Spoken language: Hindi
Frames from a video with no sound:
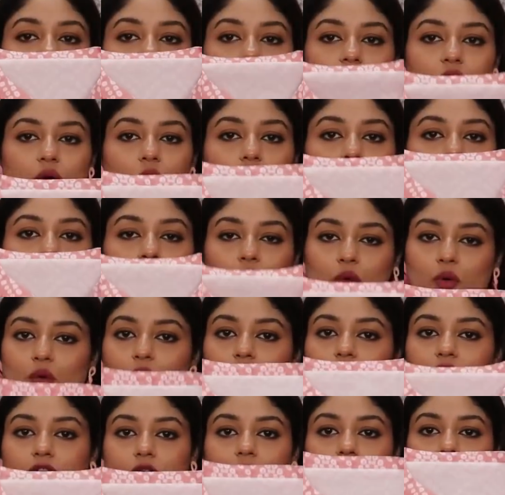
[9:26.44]
नो
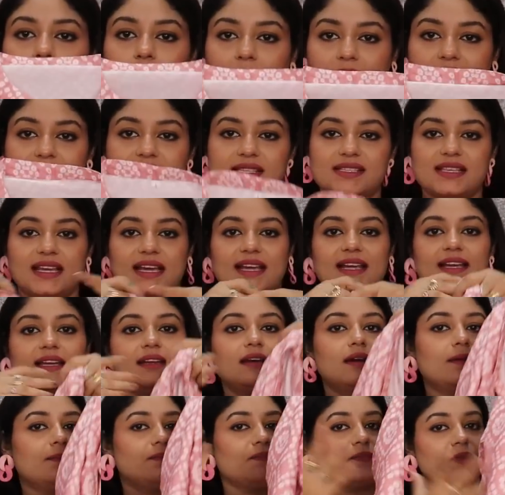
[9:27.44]
नो फ्रॉम माई साइड
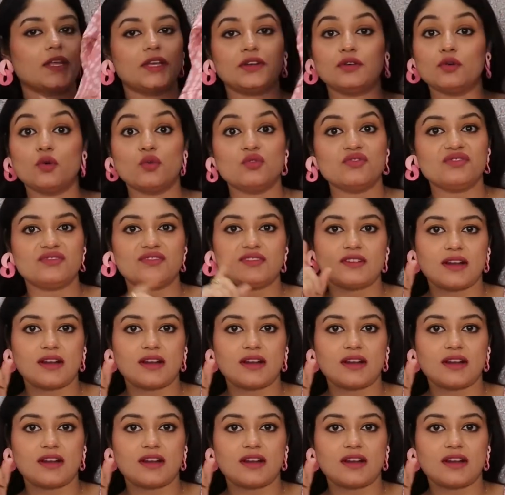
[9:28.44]
डोंट